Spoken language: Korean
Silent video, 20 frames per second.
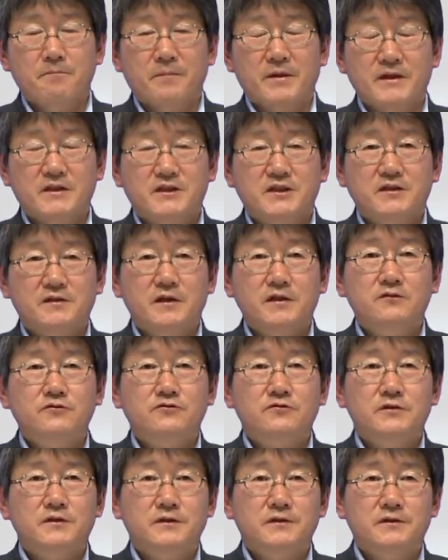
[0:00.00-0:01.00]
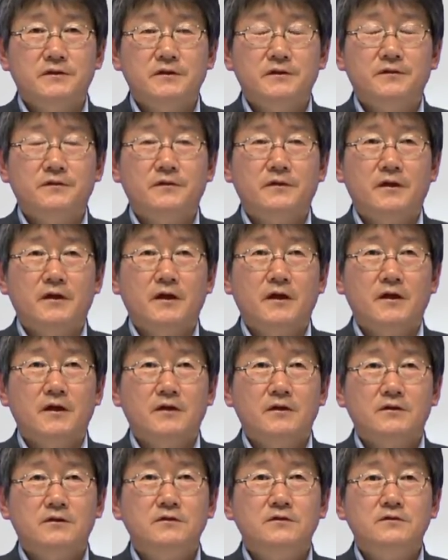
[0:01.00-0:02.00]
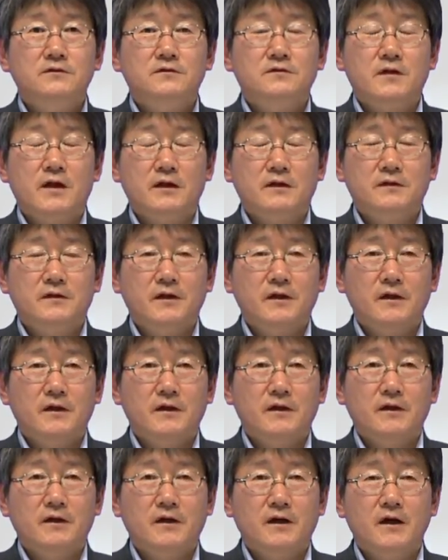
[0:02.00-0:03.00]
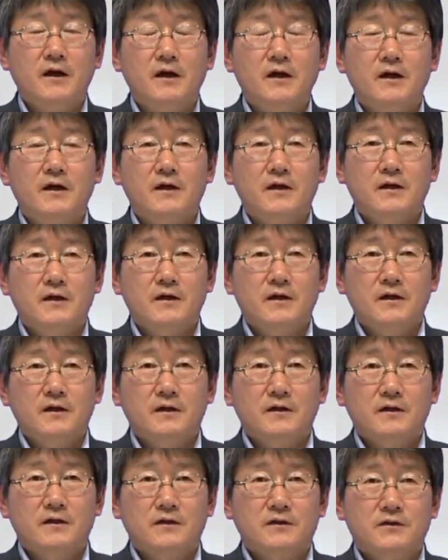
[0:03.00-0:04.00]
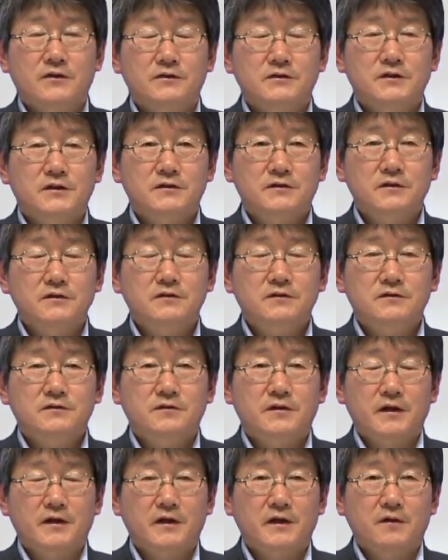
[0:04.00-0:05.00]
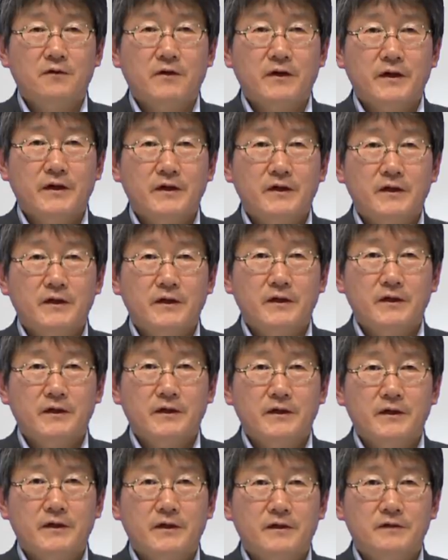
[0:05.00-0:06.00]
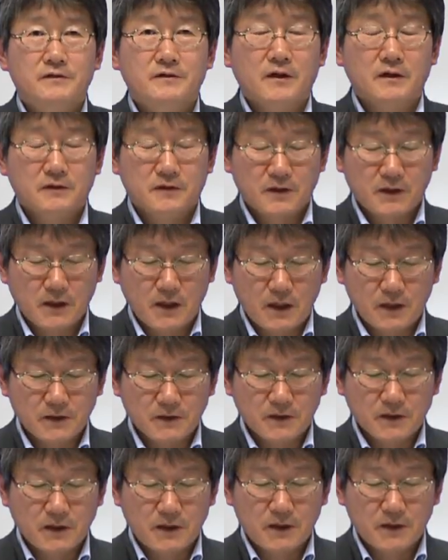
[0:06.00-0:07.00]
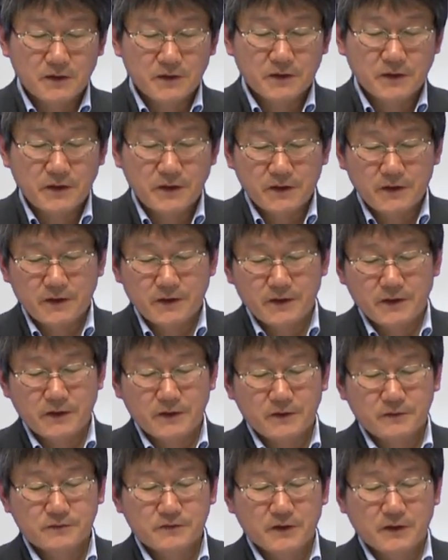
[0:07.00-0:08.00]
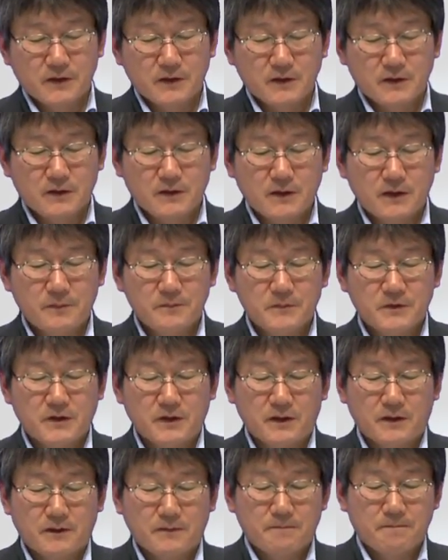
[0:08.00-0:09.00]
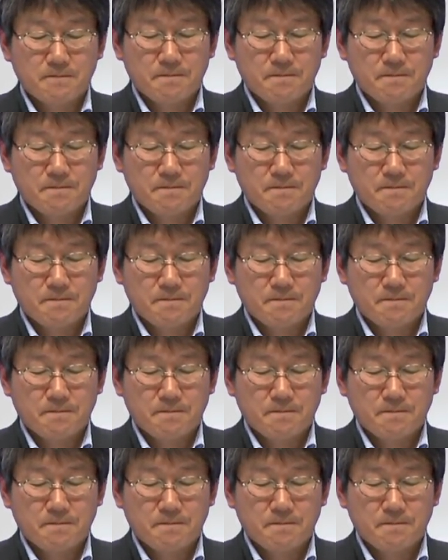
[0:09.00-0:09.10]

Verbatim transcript: 배치될 수 있는 그런 상태가 경제적 세계화의 상태가 아닌가 이렇게 생각합니다.